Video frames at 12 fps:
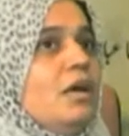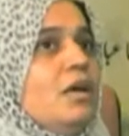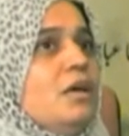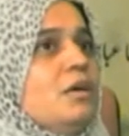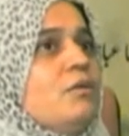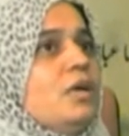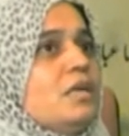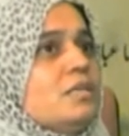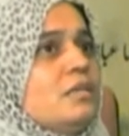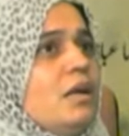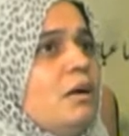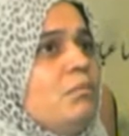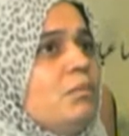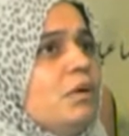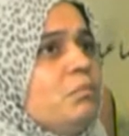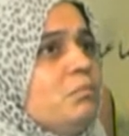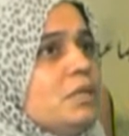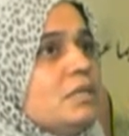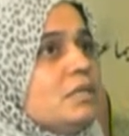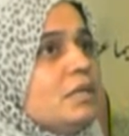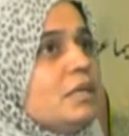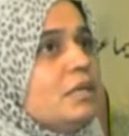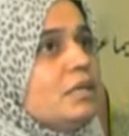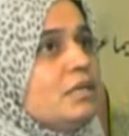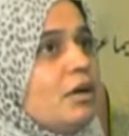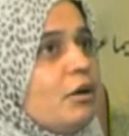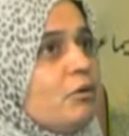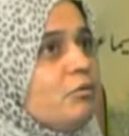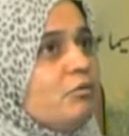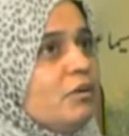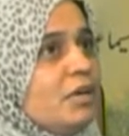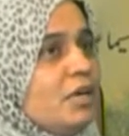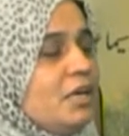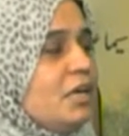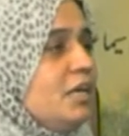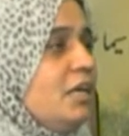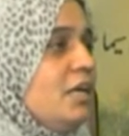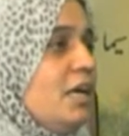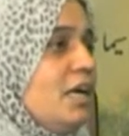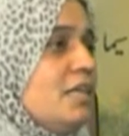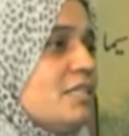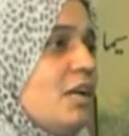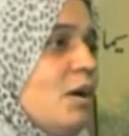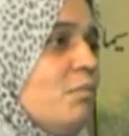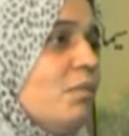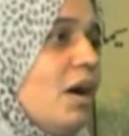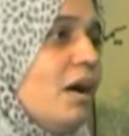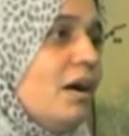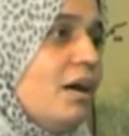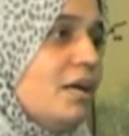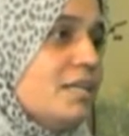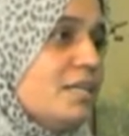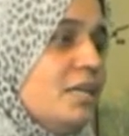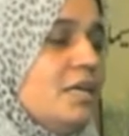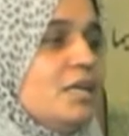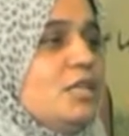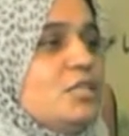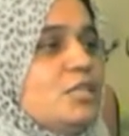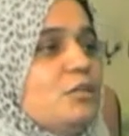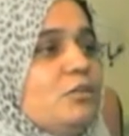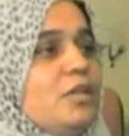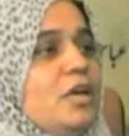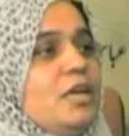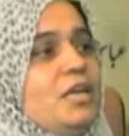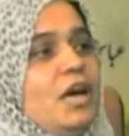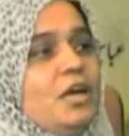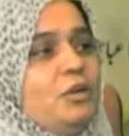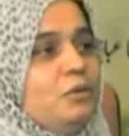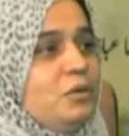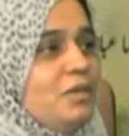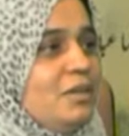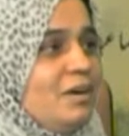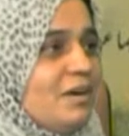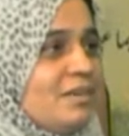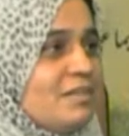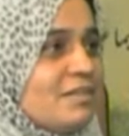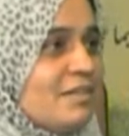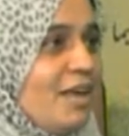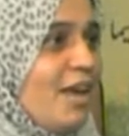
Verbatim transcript: क्योंकि इस्लाम का बेसिकली तारुफ ही यही है इस्लाम आगाज़ ही यहीं से होता है या अयोहन्नास